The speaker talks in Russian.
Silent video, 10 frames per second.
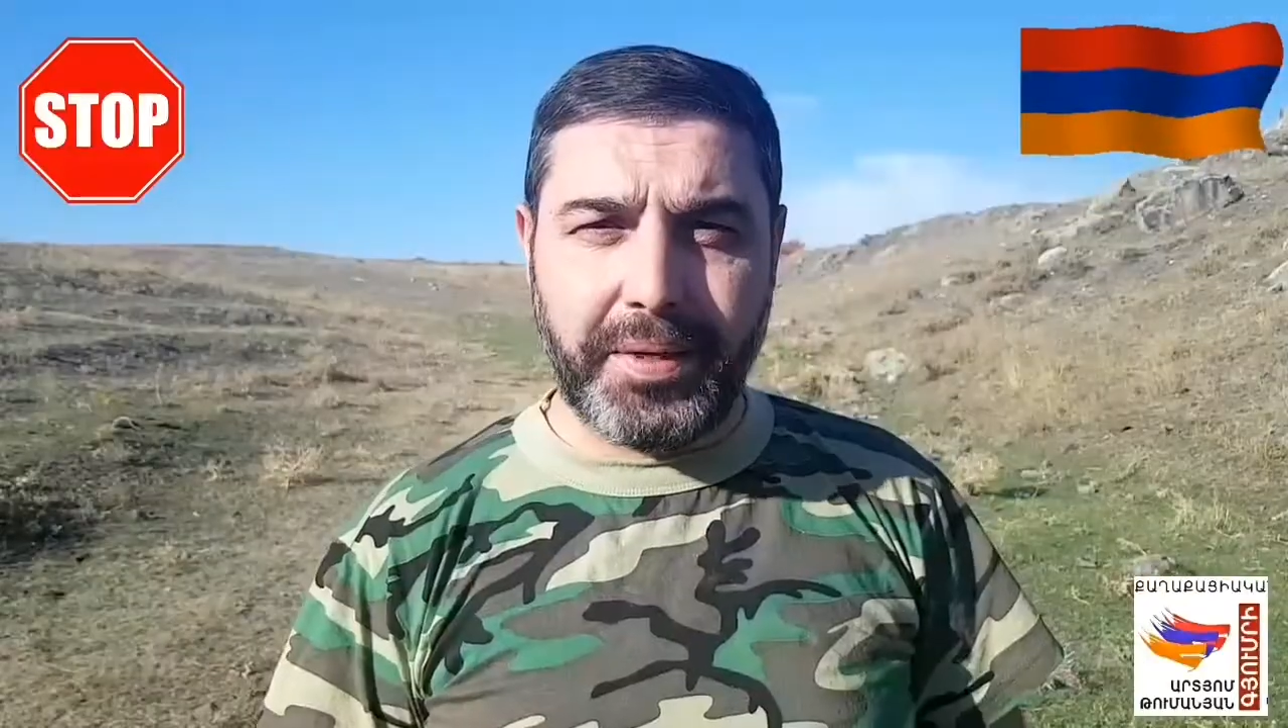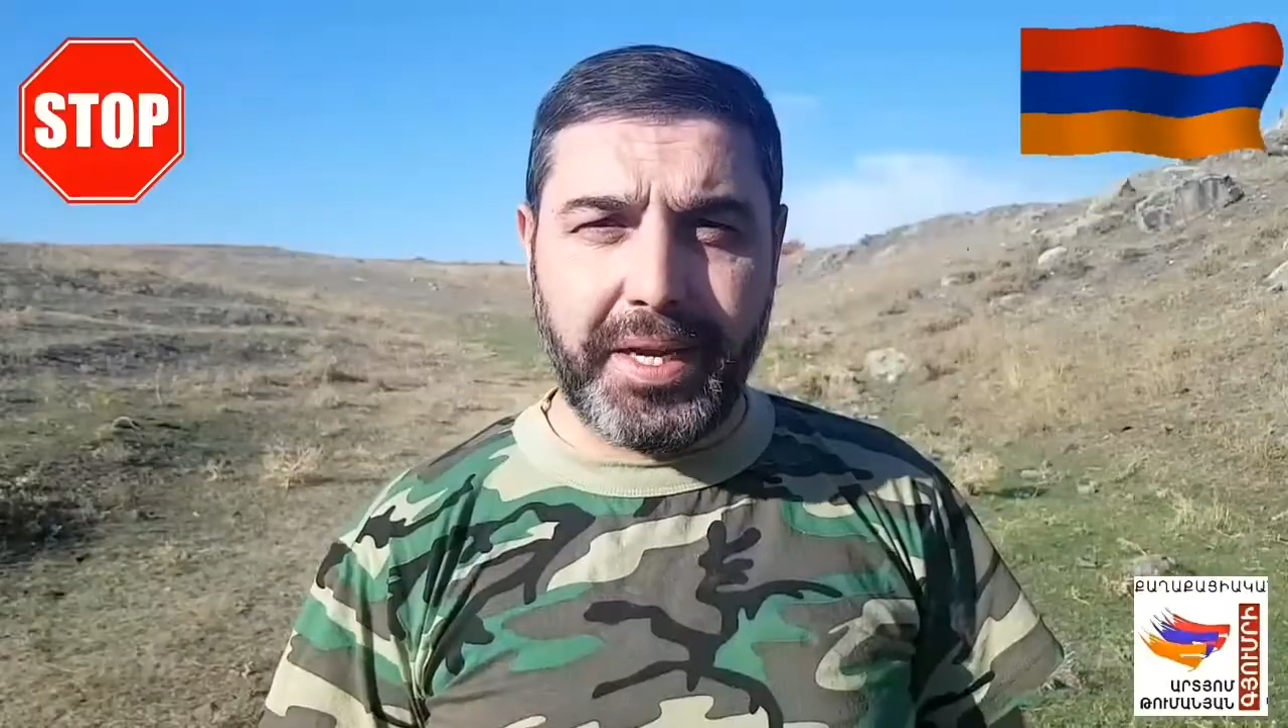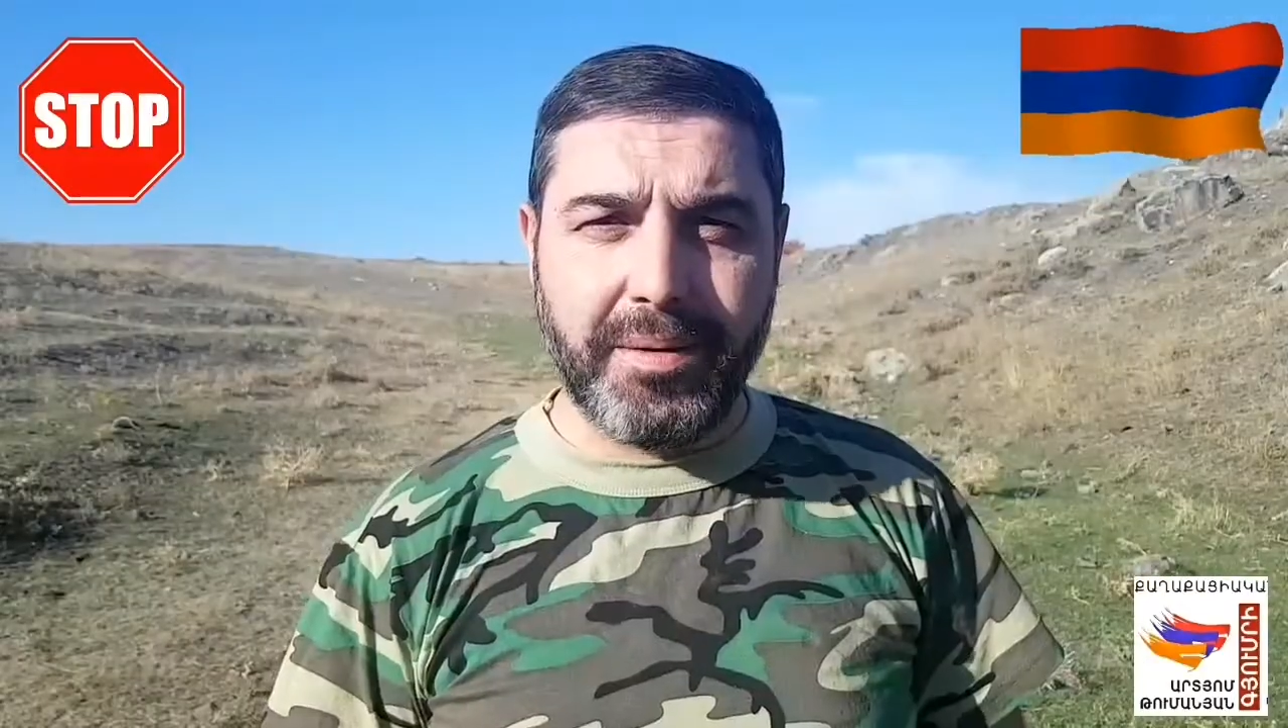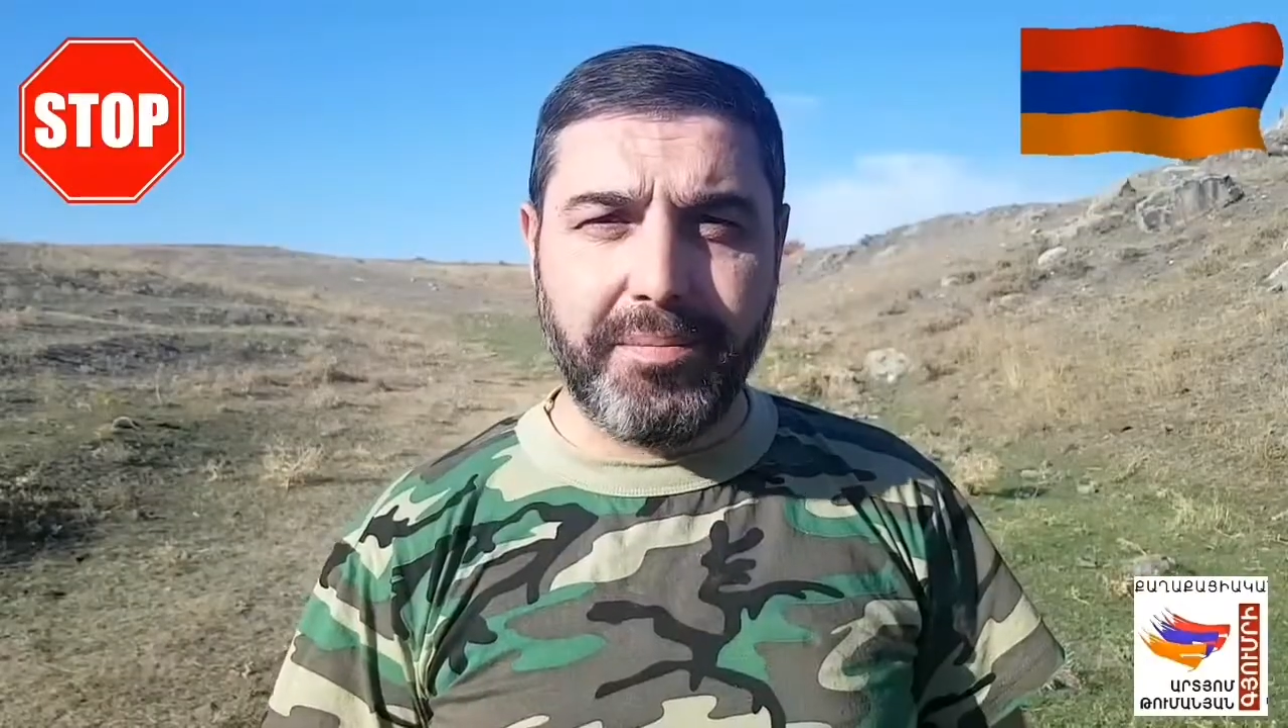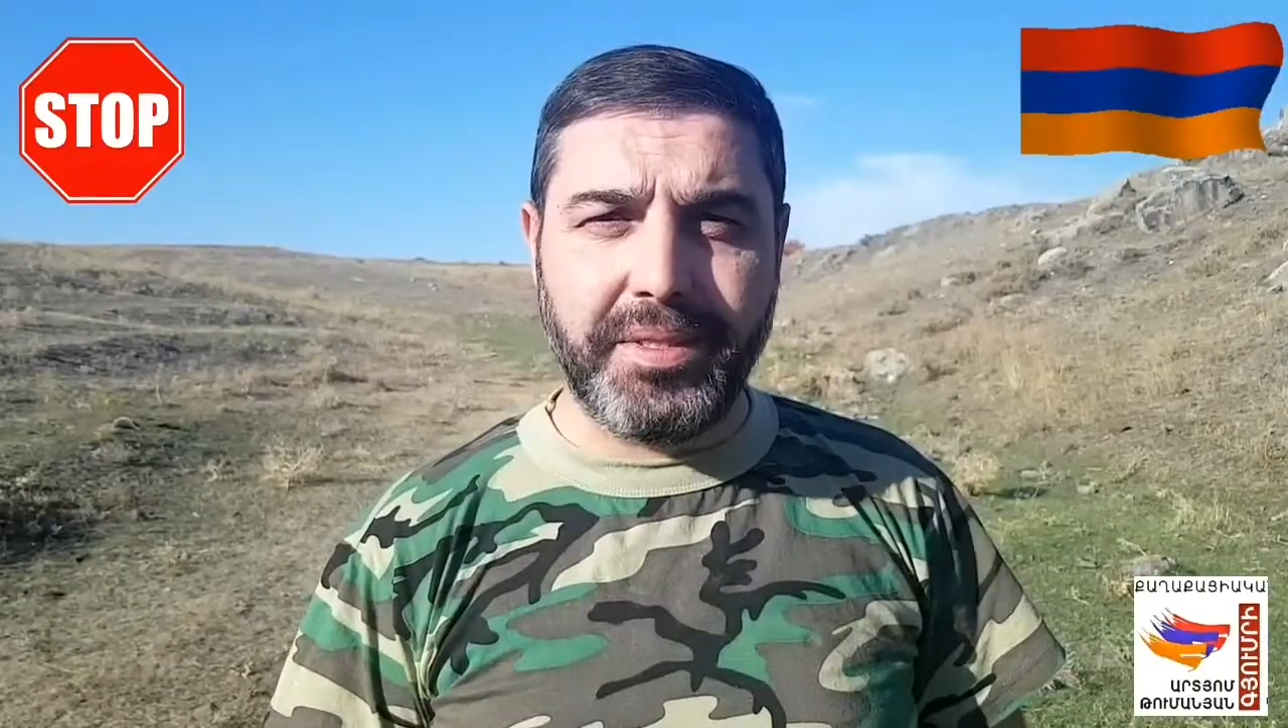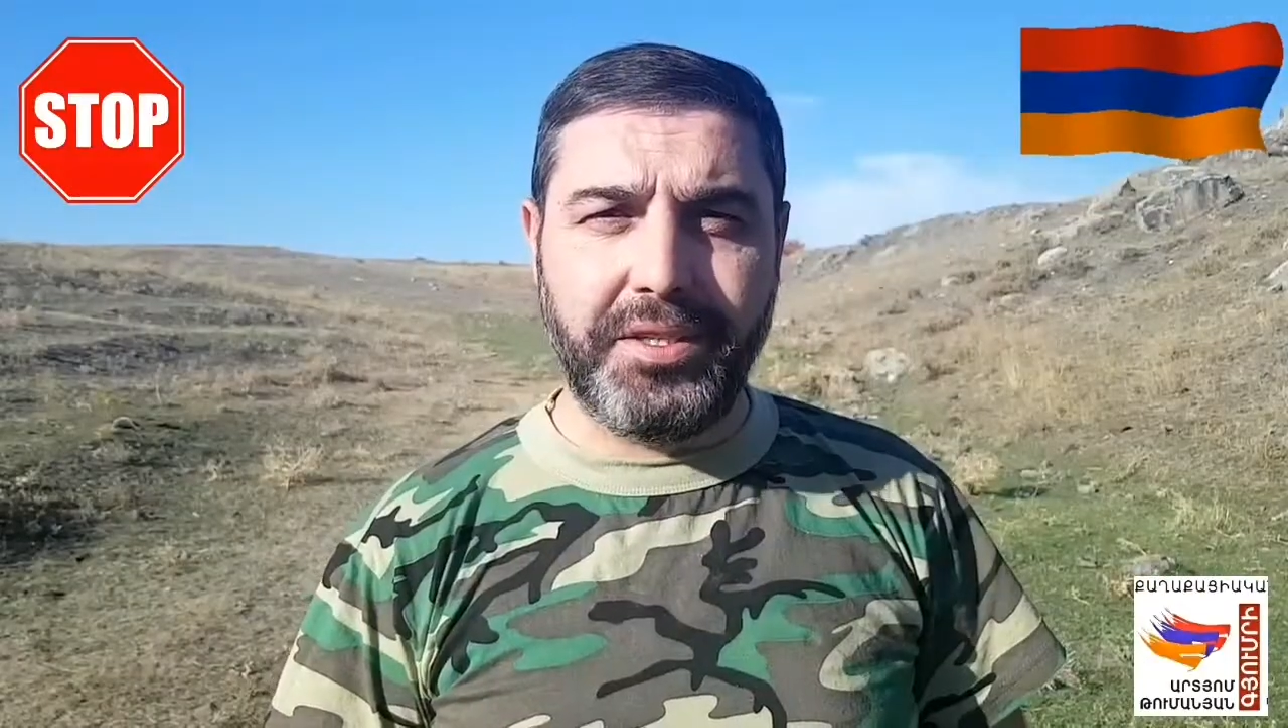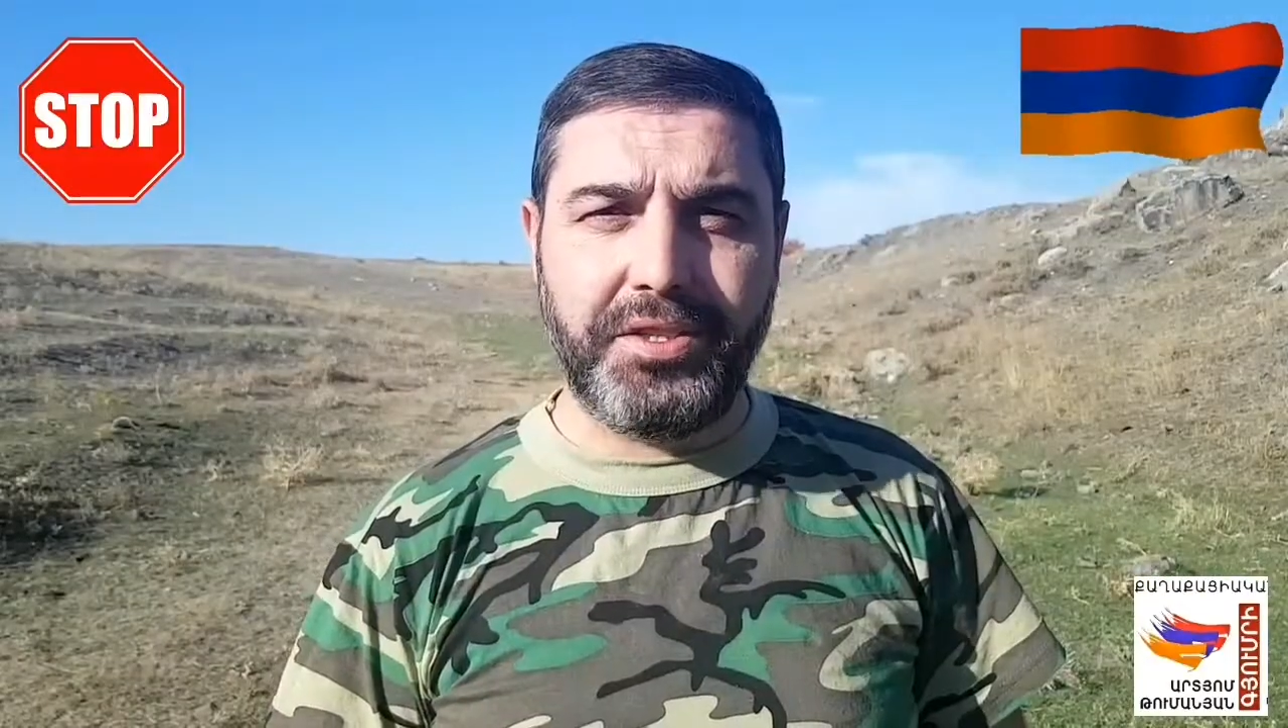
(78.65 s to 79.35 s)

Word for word: прямо